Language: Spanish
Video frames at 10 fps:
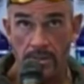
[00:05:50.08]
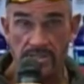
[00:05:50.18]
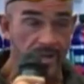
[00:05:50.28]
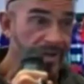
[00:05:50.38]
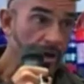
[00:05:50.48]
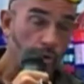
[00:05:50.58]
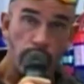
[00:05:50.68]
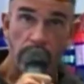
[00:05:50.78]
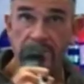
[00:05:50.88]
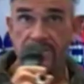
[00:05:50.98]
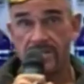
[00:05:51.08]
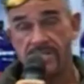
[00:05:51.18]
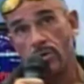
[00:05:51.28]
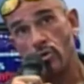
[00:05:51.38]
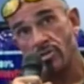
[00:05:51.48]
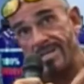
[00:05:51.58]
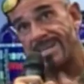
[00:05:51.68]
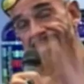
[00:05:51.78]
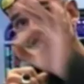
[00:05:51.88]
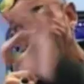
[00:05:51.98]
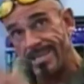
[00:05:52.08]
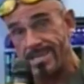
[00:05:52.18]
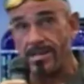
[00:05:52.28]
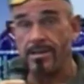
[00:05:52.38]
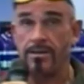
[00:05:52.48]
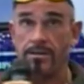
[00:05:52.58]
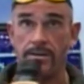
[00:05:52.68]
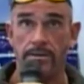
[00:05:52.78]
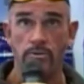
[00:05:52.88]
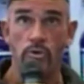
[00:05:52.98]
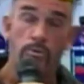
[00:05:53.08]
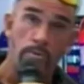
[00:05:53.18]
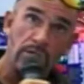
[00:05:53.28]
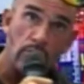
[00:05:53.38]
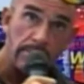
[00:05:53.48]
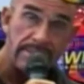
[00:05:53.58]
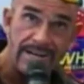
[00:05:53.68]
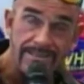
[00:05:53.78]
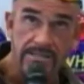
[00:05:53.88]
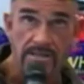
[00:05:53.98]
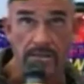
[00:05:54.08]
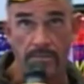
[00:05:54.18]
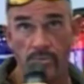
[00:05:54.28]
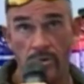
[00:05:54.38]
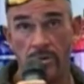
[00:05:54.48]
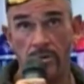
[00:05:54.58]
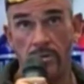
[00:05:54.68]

Si cada grupo debe descansar los días que requiere, no volverlo a repetir antes de tiempo,